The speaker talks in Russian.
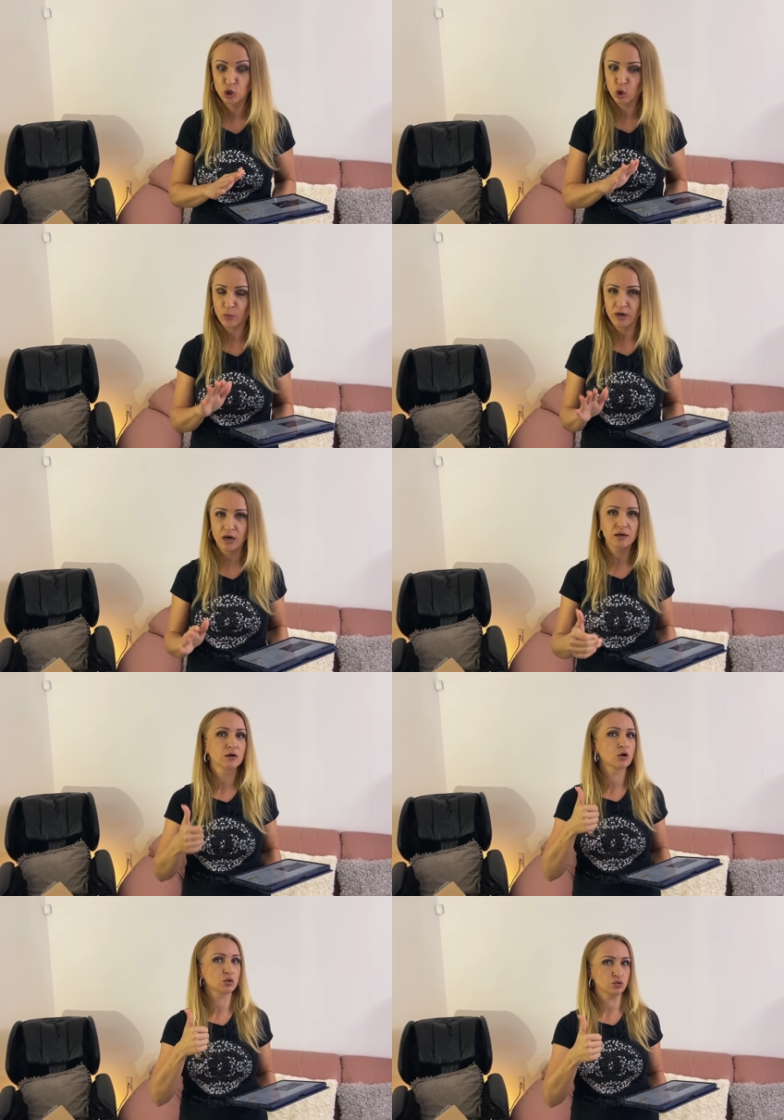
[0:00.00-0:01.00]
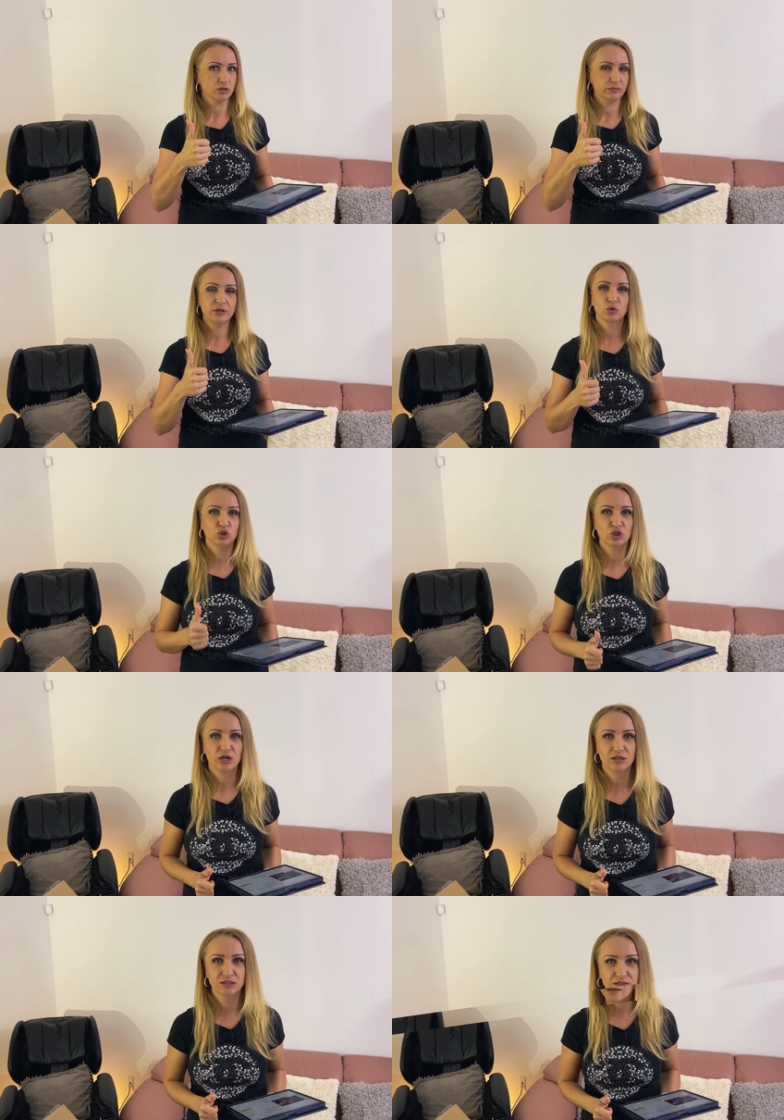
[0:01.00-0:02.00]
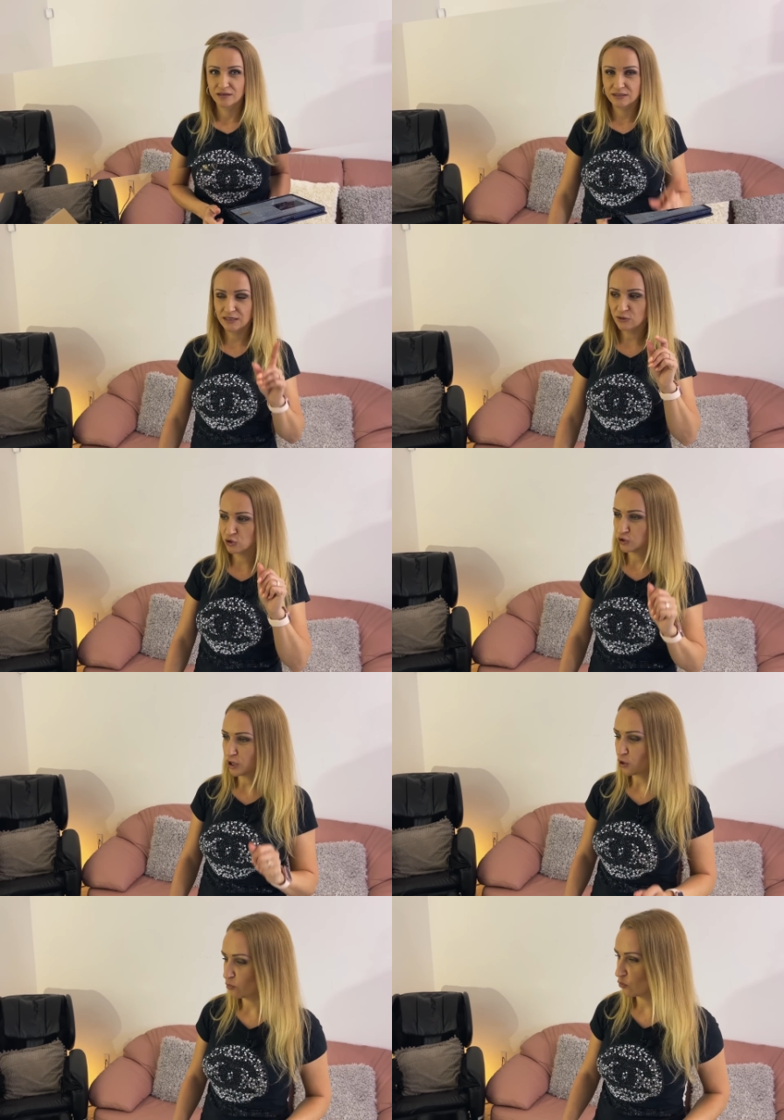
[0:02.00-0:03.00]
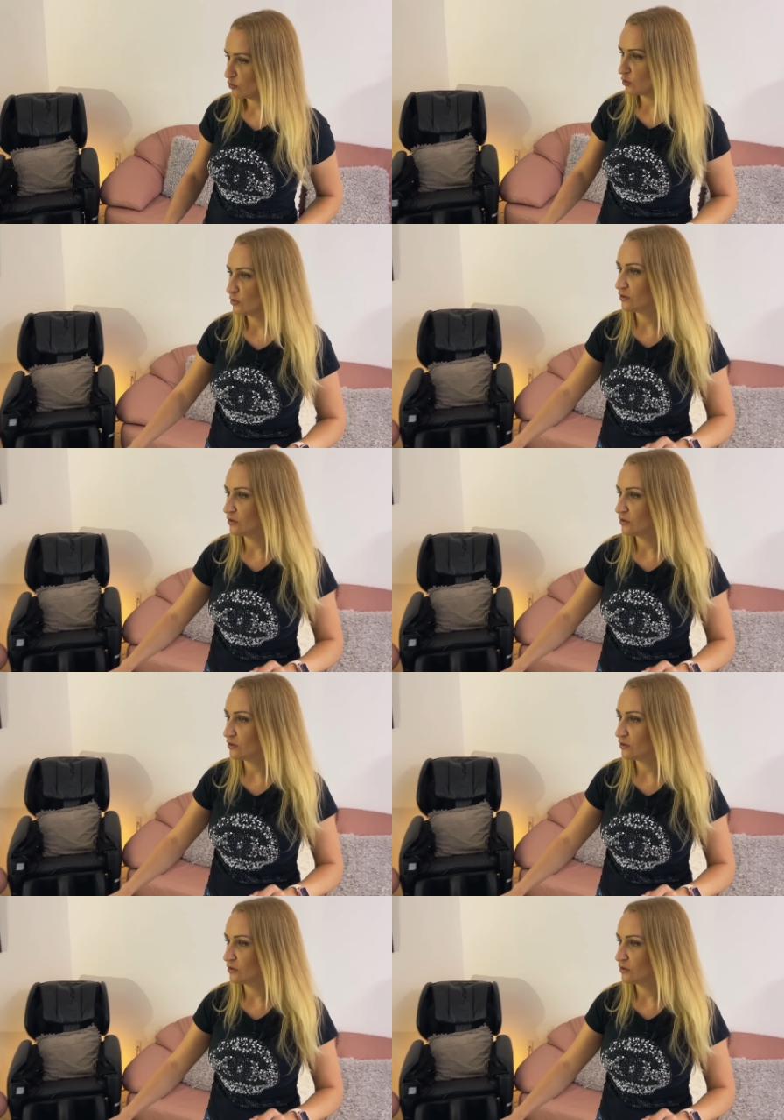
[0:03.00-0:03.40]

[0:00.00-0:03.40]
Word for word: Но пока круто, мне очень нравится. Следующую коробку берем.